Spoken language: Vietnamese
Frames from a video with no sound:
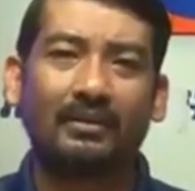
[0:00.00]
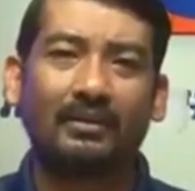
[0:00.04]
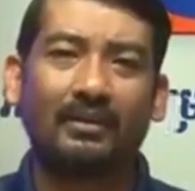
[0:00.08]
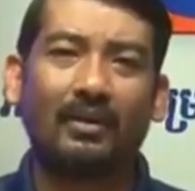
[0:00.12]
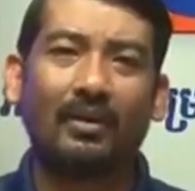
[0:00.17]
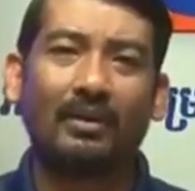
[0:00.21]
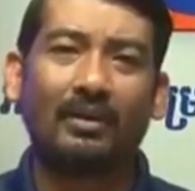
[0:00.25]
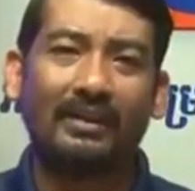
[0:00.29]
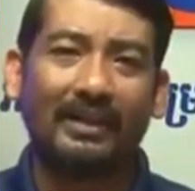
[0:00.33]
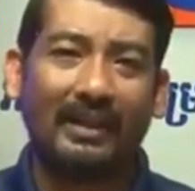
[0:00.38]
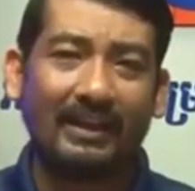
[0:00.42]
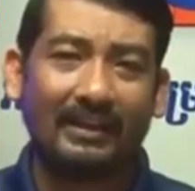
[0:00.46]

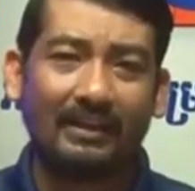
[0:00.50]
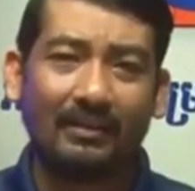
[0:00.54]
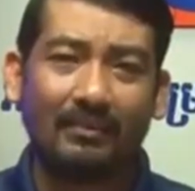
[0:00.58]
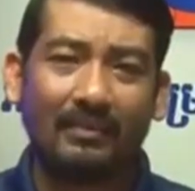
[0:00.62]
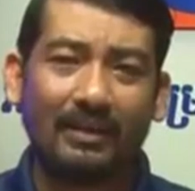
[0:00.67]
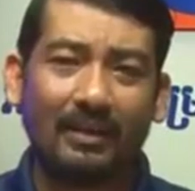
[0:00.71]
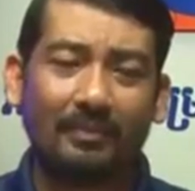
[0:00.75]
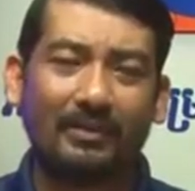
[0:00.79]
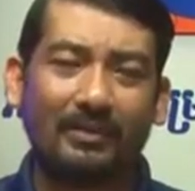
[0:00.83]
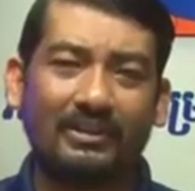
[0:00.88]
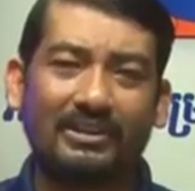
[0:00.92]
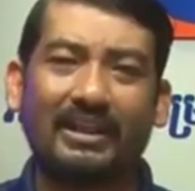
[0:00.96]
cọt lên
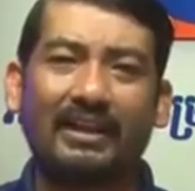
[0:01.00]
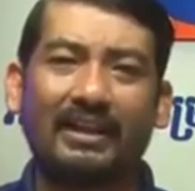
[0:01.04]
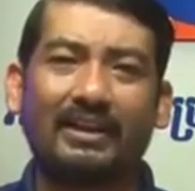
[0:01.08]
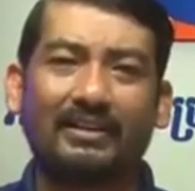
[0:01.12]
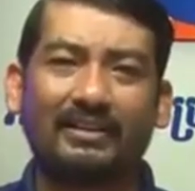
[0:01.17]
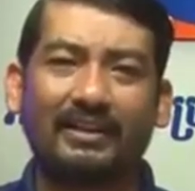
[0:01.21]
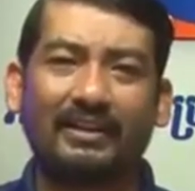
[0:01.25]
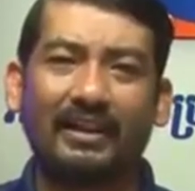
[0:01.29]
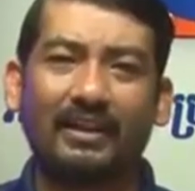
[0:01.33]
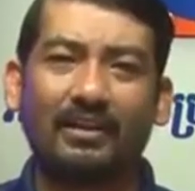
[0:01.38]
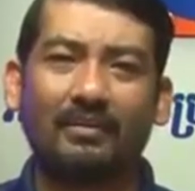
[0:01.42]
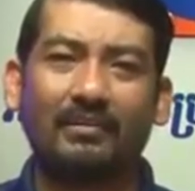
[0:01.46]
biết mà chạy
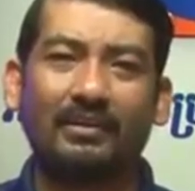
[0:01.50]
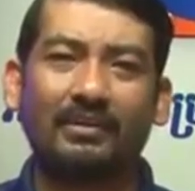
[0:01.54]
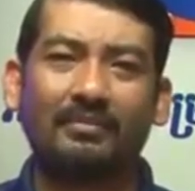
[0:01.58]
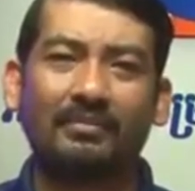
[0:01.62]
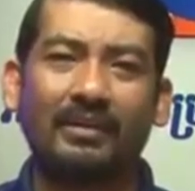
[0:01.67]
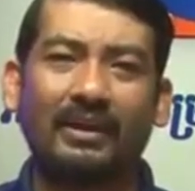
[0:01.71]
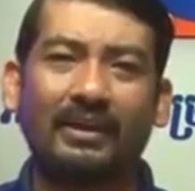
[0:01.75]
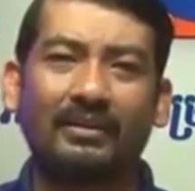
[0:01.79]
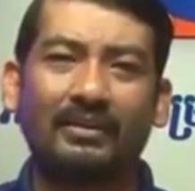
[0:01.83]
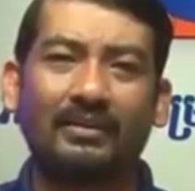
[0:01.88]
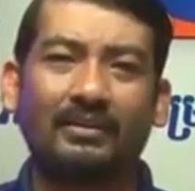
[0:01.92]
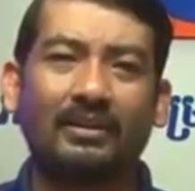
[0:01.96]
cái tê của
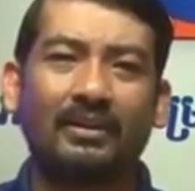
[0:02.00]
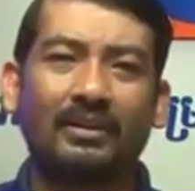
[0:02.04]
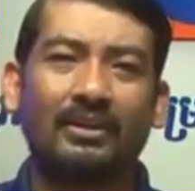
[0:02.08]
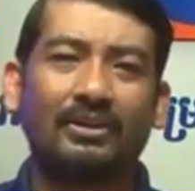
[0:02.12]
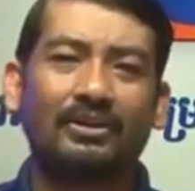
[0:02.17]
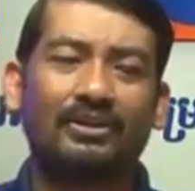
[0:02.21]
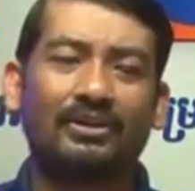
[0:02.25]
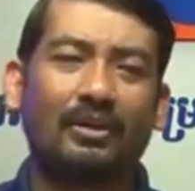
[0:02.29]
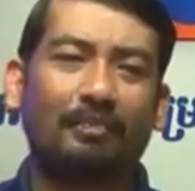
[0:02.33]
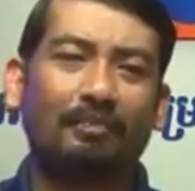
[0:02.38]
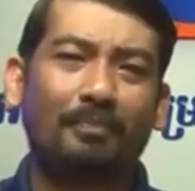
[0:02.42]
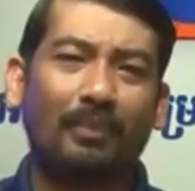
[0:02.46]
Batman
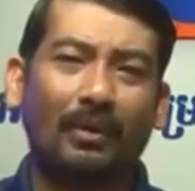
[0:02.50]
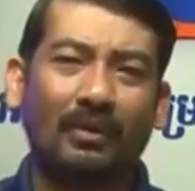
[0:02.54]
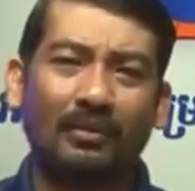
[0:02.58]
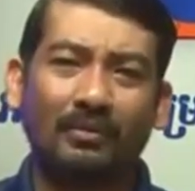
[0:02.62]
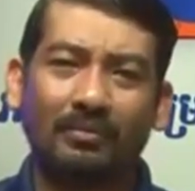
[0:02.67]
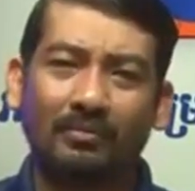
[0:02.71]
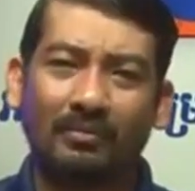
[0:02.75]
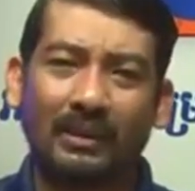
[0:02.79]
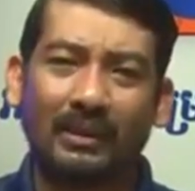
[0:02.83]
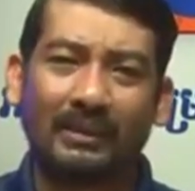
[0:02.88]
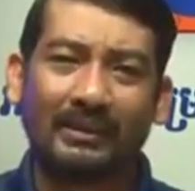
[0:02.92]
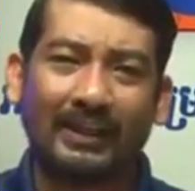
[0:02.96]

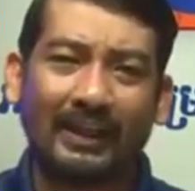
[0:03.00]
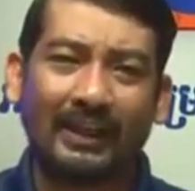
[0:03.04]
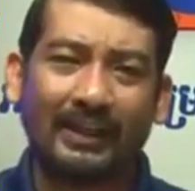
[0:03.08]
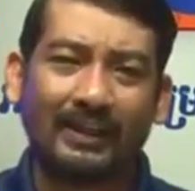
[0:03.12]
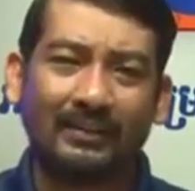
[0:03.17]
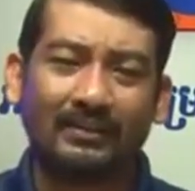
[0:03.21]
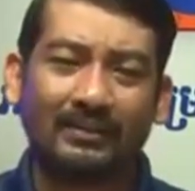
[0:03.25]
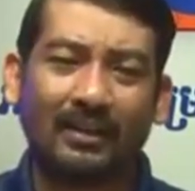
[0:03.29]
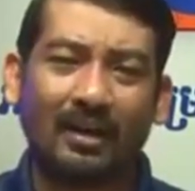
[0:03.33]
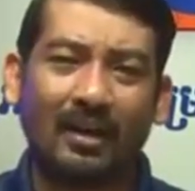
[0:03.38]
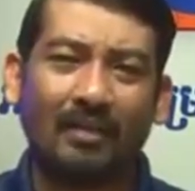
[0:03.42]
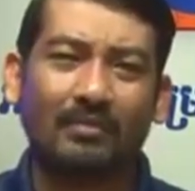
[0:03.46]
Japan mình nghe
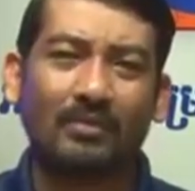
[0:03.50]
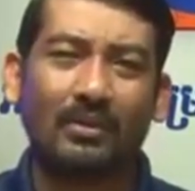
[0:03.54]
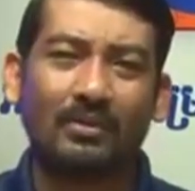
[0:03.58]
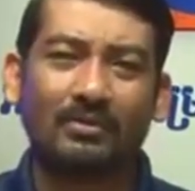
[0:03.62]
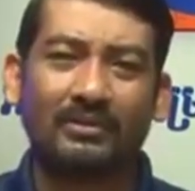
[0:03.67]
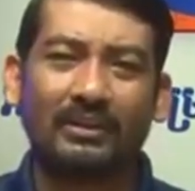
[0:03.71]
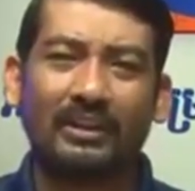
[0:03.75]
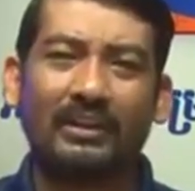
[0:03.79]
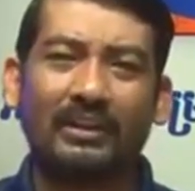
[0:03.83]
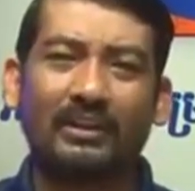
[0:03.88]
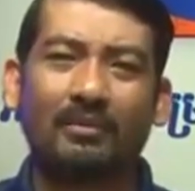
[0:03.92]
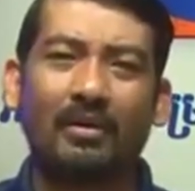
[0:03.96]
nên từ đó
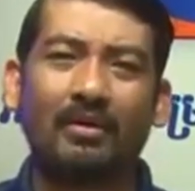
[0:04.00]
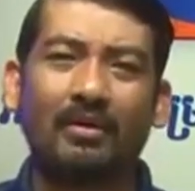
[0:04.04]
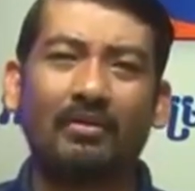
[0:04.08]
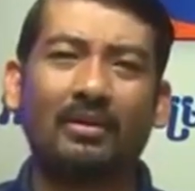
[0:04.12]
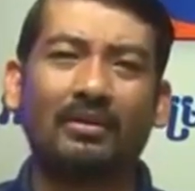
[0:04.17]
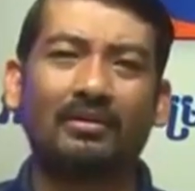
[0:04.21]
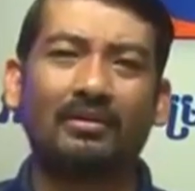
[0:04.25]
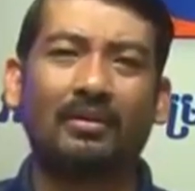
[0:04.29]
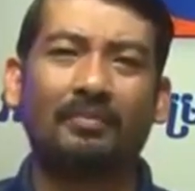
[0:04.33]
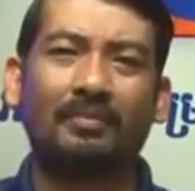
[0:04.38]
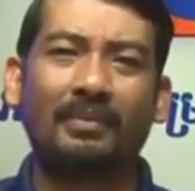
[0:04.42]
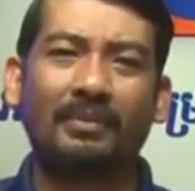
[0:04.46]
mất đi được bao
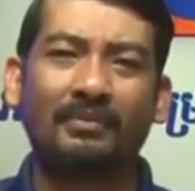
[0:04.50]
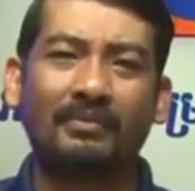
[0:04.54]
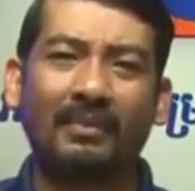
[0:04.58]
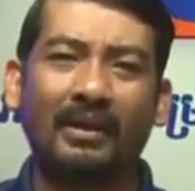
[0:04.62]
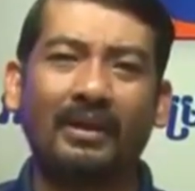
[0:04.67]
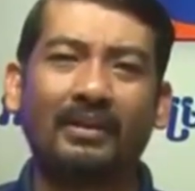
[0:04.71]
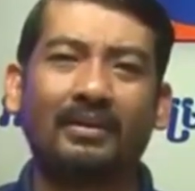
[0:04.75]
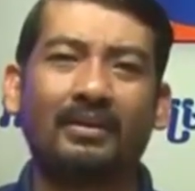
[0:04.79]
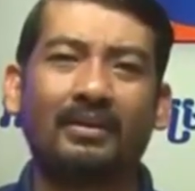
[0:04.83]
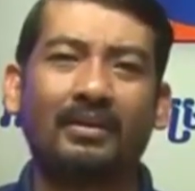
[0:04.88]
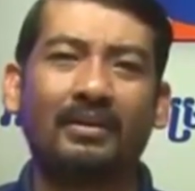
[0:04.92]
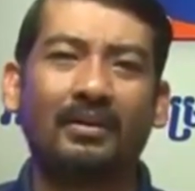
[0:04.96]
con của
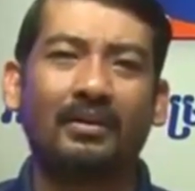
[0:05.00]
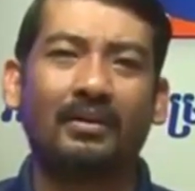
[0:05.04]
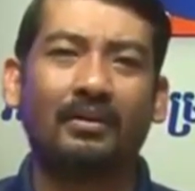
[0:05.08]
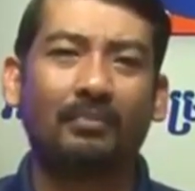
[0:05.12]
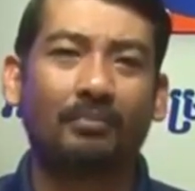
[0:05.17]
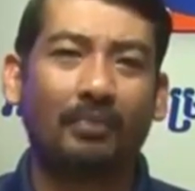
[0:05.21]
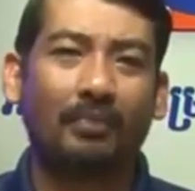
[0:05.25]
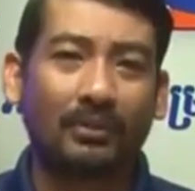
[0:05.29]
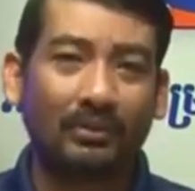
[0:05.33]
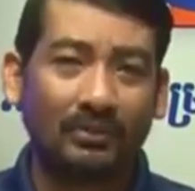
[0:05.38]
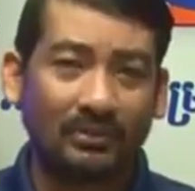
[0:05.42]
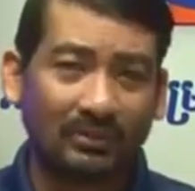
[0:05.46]
Portman,
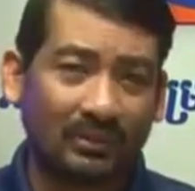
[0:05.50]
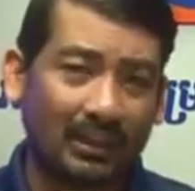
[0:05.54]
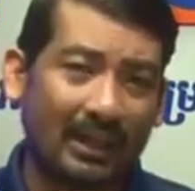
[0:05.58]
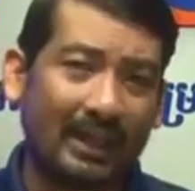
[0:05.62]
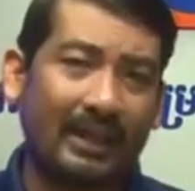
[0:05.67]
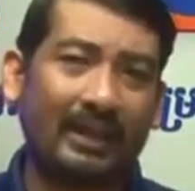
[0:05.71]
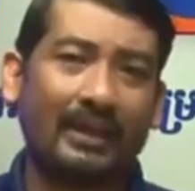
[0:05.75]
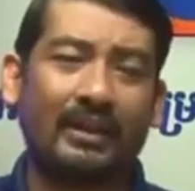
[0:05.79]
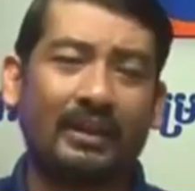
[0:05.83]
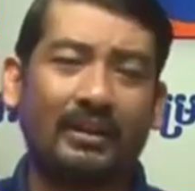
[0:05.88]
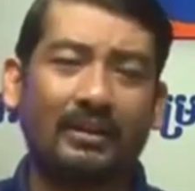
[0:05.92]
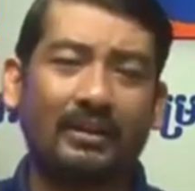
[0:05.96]
Pon tài,